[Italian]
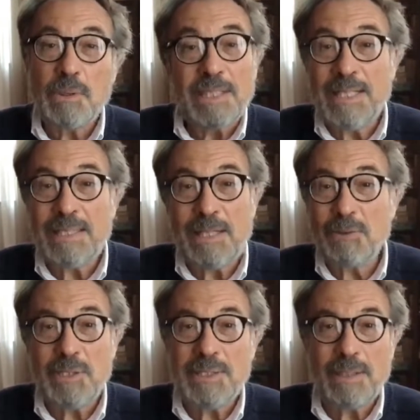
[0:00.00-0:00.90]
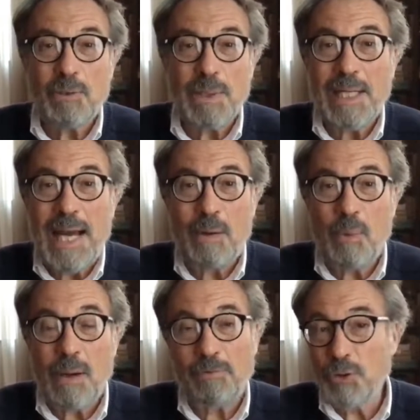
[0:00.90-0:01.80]
In realtà non si sa ancora.
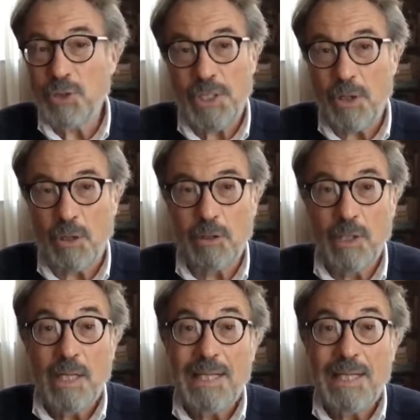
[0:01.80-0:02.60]
L'acqua? Forse no.